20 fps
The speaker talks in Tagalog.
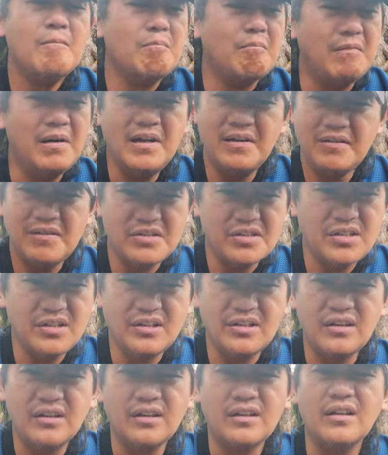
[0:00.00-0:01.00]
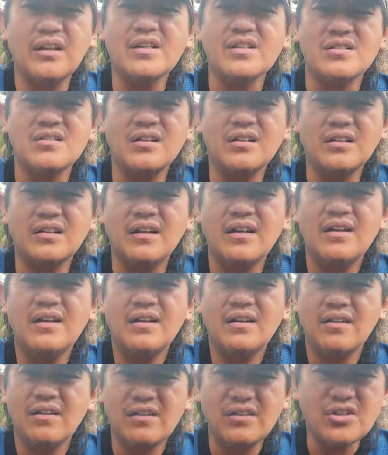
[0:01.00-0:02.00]
man does it does not
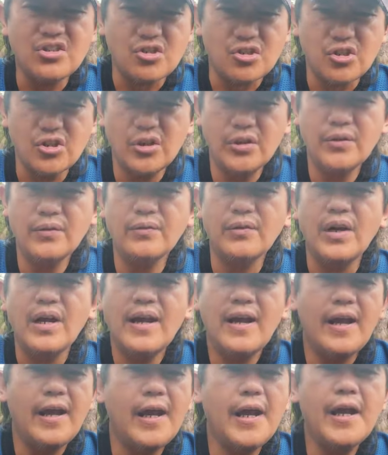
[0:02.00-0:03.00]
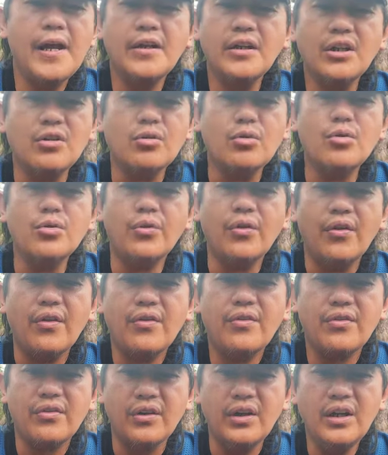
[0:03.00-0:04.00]
deserve any good
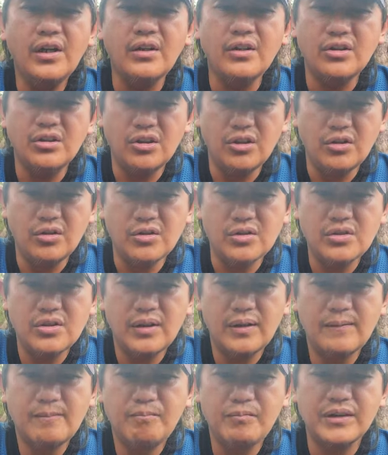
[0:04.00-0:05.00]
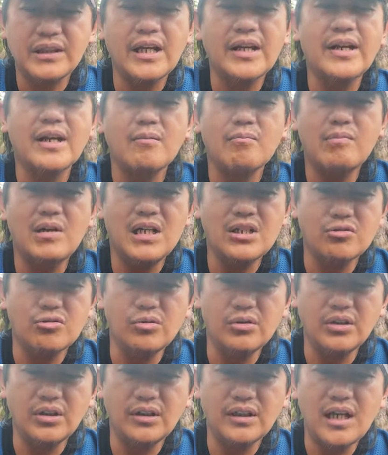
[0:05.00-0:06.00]
thing iti Dios
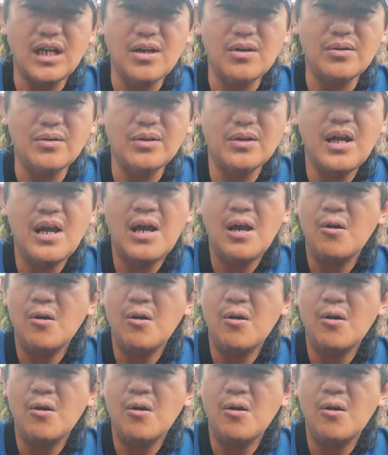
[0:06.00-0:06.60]
tanagbasol ti tao.